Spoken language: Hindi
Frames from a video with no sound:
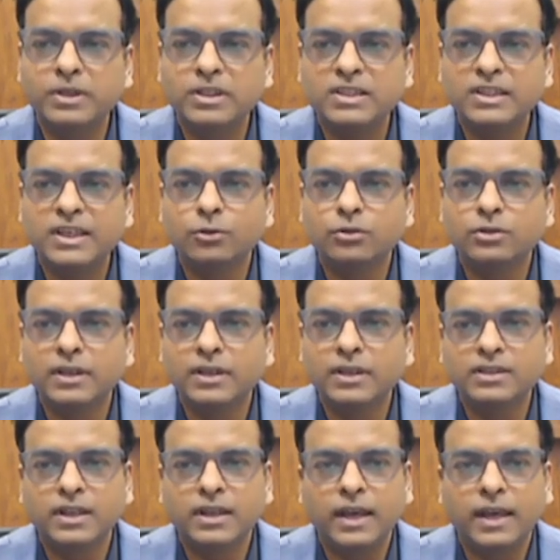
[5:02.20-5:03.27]
बीच किया उसके
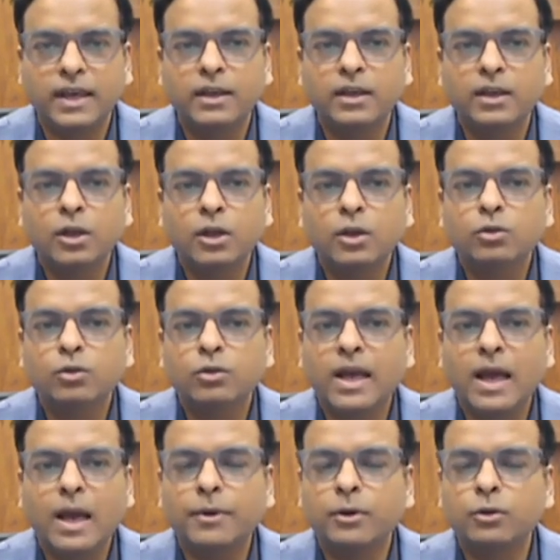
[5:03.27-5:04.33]
नीचे गया है तो
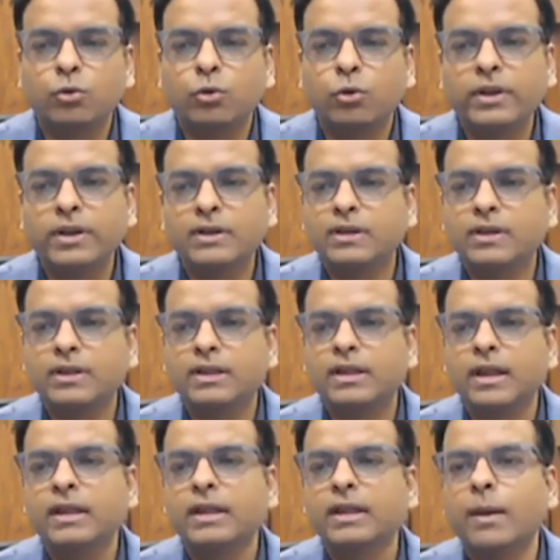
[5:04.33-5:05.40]
यहाँ पर तो कोई रीजन
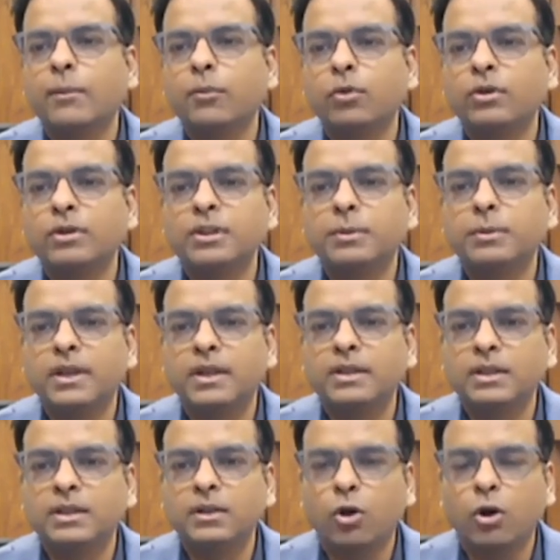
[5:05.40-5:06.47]
दिखता नहीं कि आपको किसी भी तरह
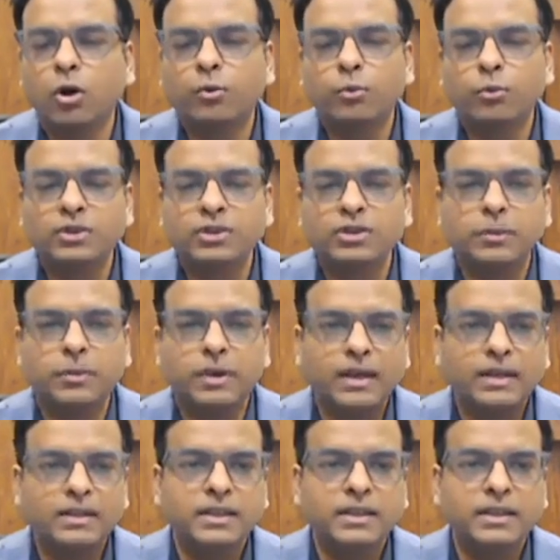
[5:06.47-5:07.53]
से लॉन्ग पोजीशन
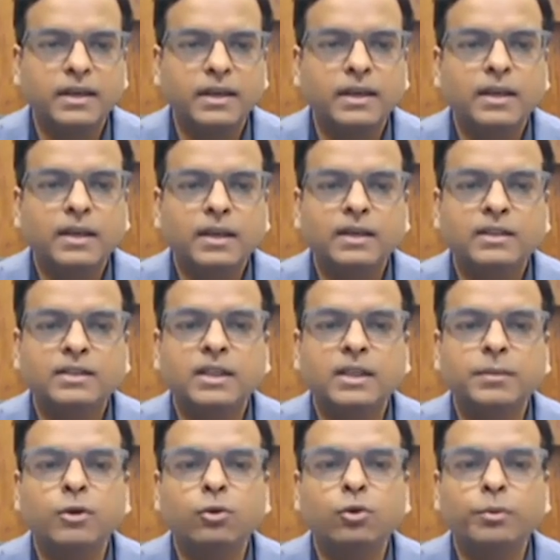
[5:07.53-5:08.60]
बनानी चाहिए किसी
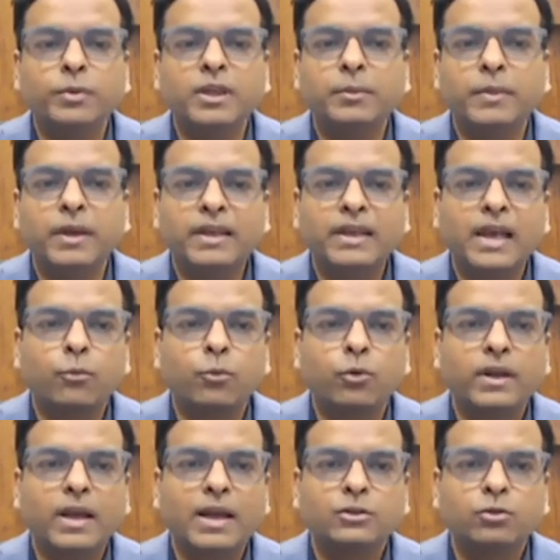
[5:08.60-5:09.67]
भी उम्मीद में कि आपको
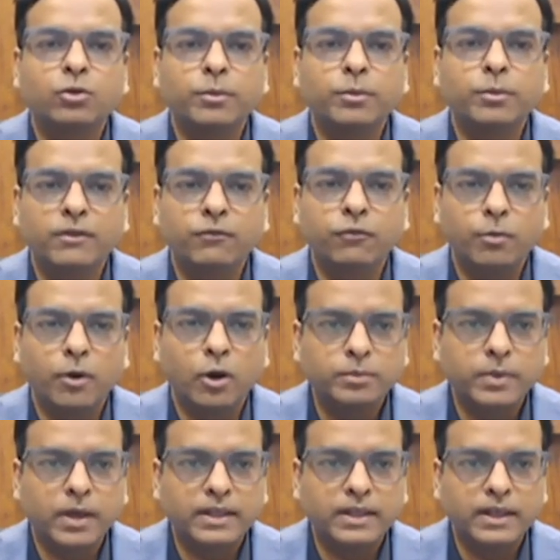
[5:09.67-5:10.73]
यहाँ से कोई मीनिंगफुल बाउंड
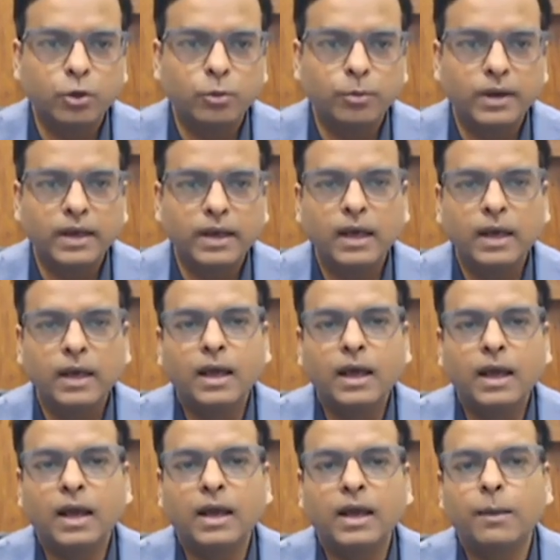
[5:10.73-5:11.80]
बैक देखने को मिलेगा
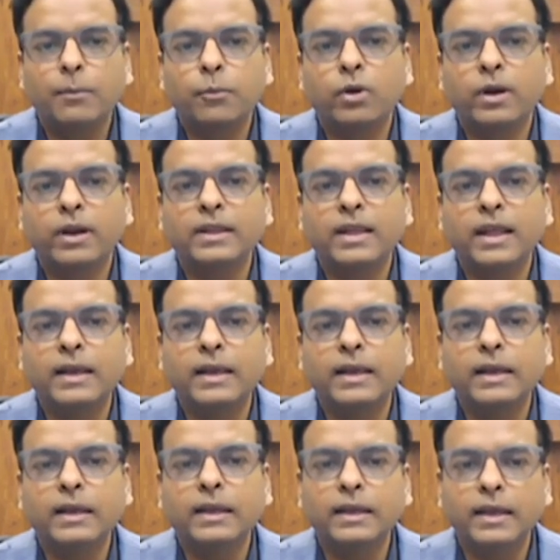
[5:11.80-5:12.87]
अगर आपको खरीदारी
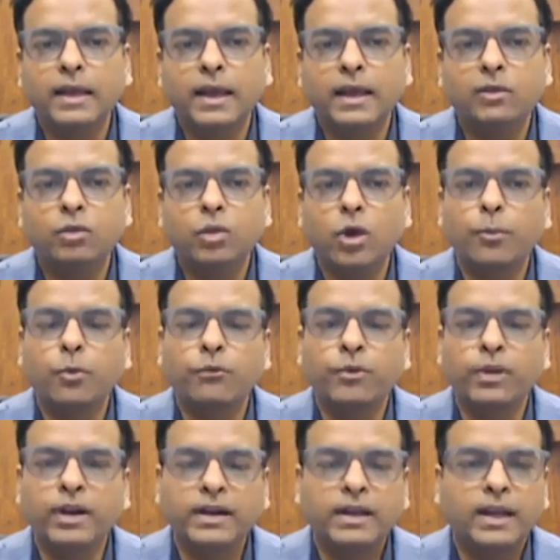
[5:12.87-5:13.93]
करनी ही है तो आपको
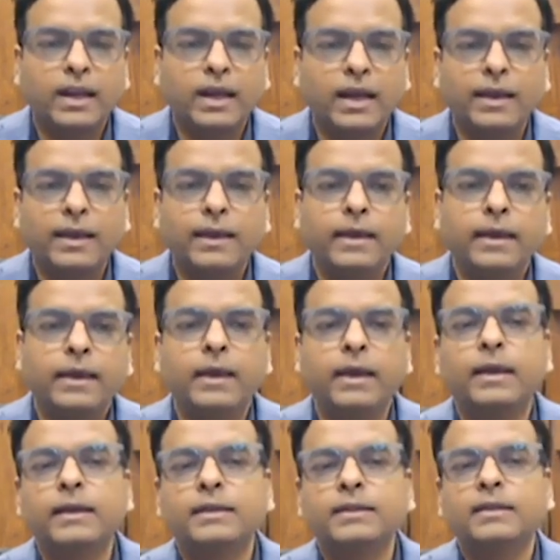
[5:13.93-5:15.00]
वेट करना है
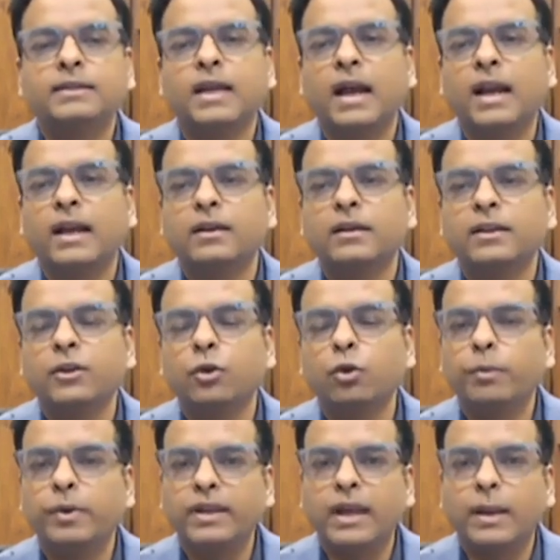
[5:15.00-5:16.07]
एक के
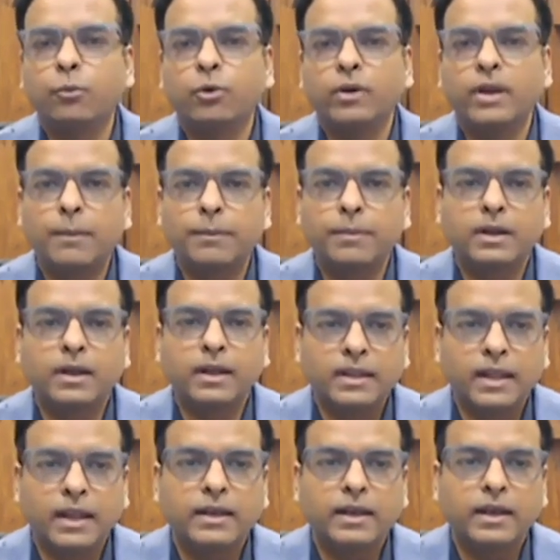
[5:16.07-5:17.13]
ऊपर ही आपको यहाँ पर
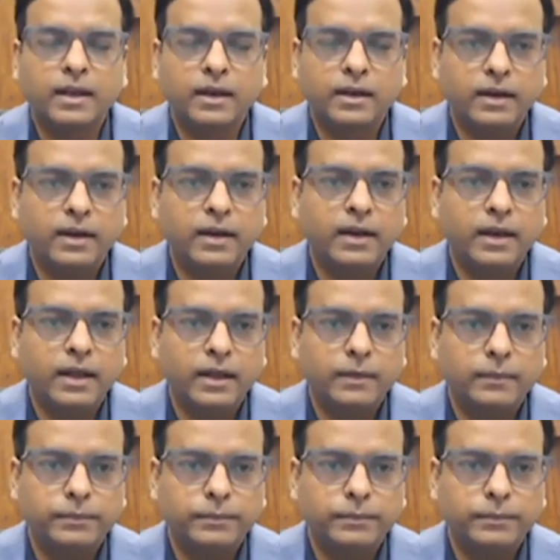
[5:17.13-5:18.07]
खरीदारी करने का ट्रेड लेना है